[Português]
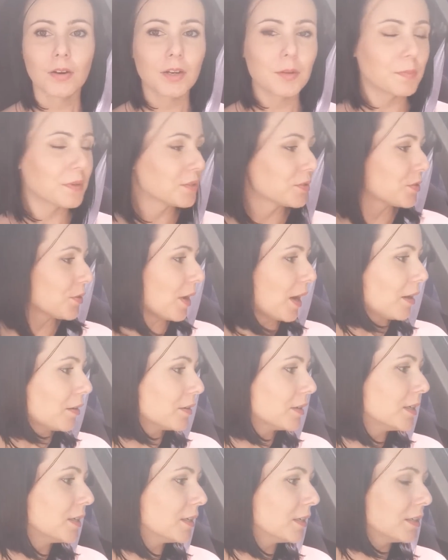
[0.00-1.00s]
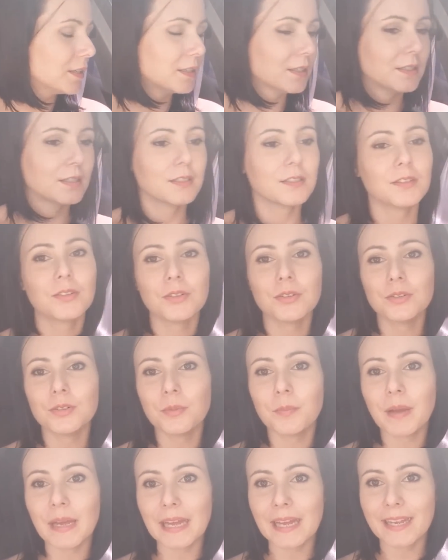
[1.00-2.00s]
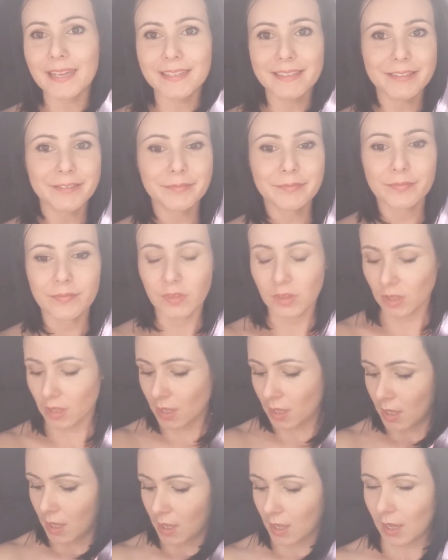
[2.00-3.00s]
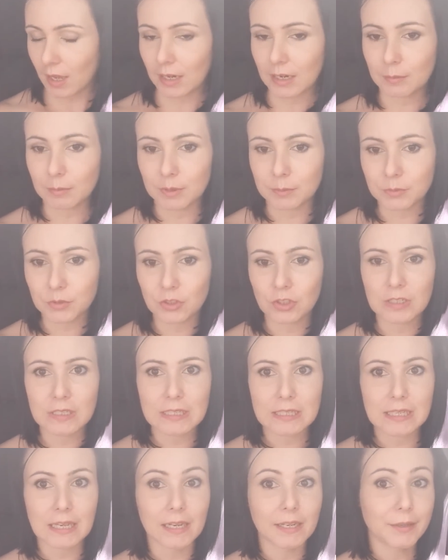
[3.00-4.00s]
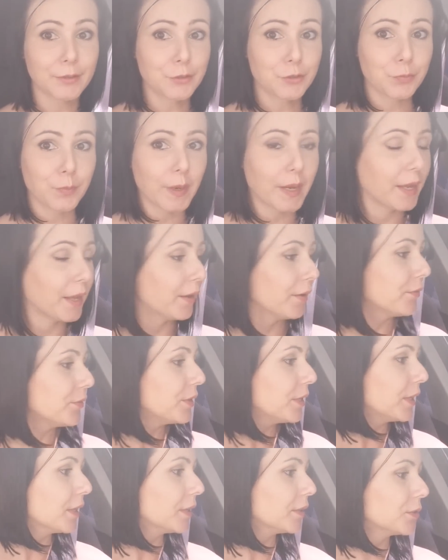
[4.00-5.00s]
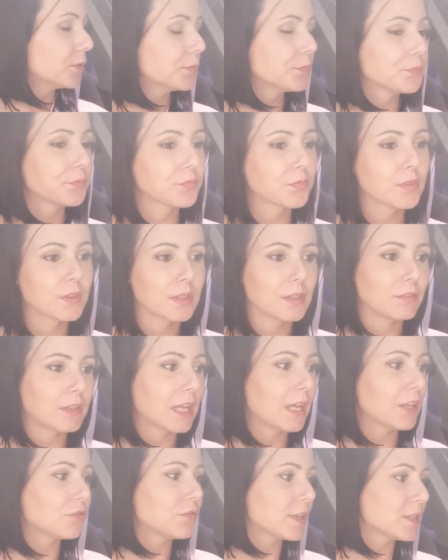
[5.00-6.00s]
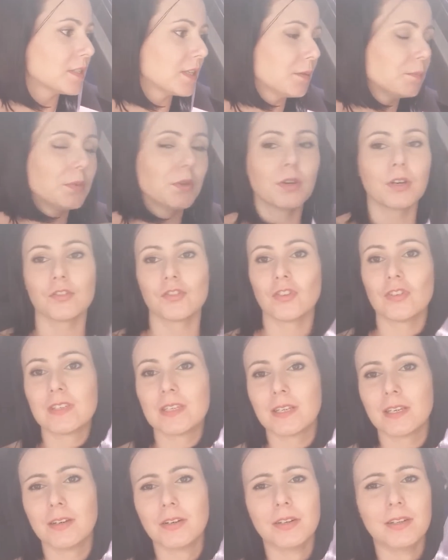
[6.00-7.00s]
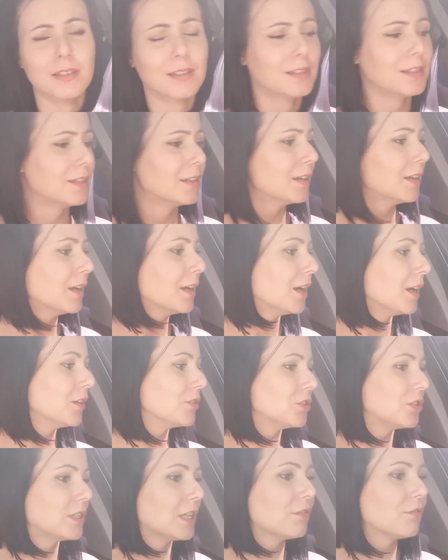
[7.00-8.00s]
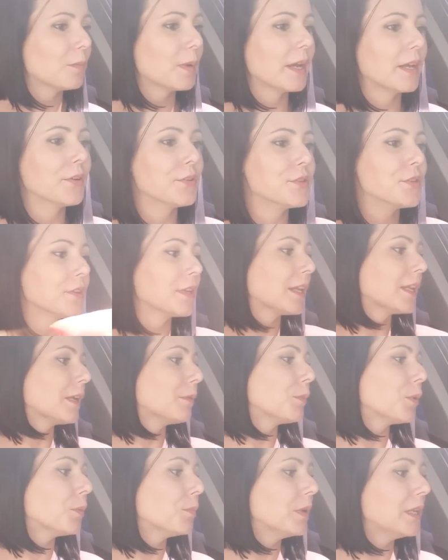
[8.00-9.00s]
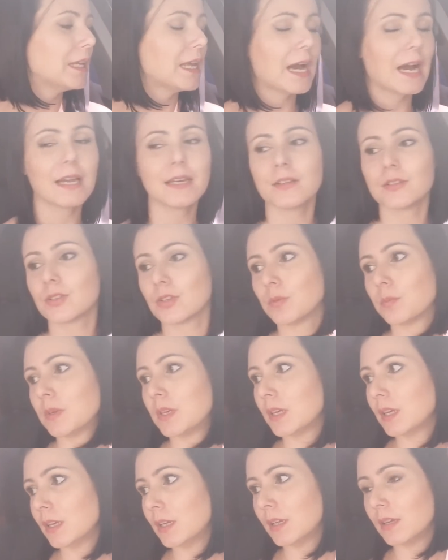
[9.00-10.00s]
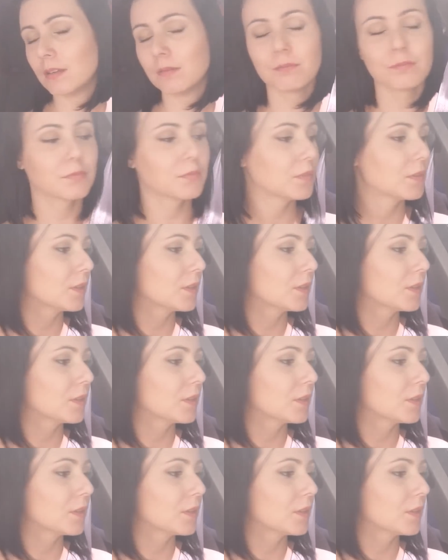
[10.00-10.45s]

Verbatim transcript: Oi, pessoal. Tudo bem? Acabamos de sair de uma reunião. Na verdade, faz tempinho que a gente saiu. A gente teve uma reunião lá na imobiliária sobre